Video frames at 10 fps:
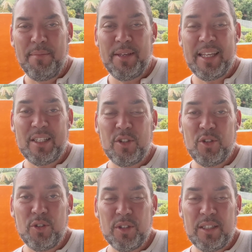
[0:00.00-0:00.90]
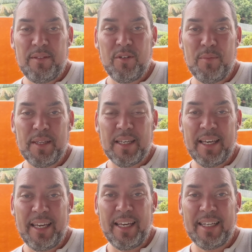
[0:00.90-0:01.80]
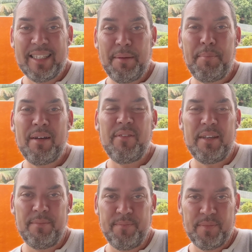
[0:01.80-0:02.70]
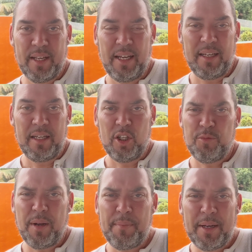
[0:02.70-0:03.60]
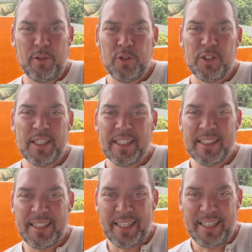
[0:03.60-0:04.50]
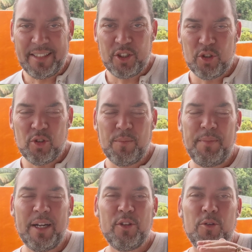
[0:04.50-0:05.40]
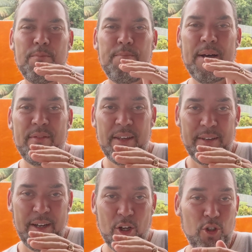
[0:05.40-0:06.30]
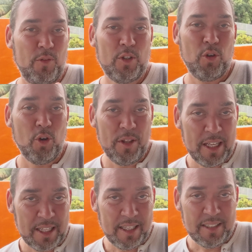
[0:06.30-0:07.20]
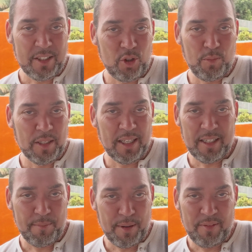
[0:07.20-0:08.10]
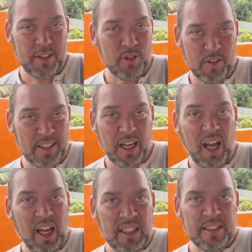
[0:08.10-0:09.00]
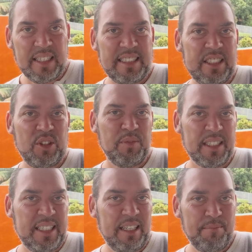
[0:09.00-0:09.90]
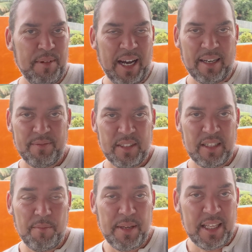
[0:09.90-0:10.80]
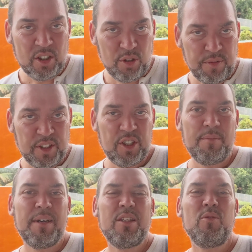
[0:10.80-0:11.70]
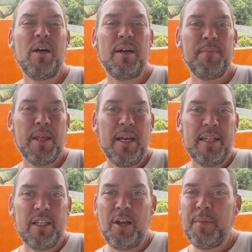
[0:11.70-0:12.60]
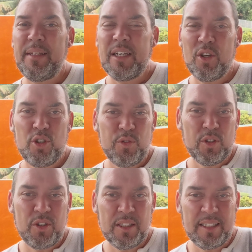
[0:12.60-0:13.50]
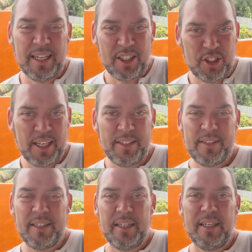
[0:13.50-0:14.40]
Puis tu as ceux qui vont m'écrire des pavés. Hein. Je ne parle pas de salut civil, je te parle de pavés. Alors tu vas te reconnaître, hein, si tu m'écris des pavés, tu vas dire ah, c'est de moi qu'il parle. Ça ne veut pas dire que je suis fâché après toi. Ça ne veut pas dire que je veux que tu quittes la chaîne.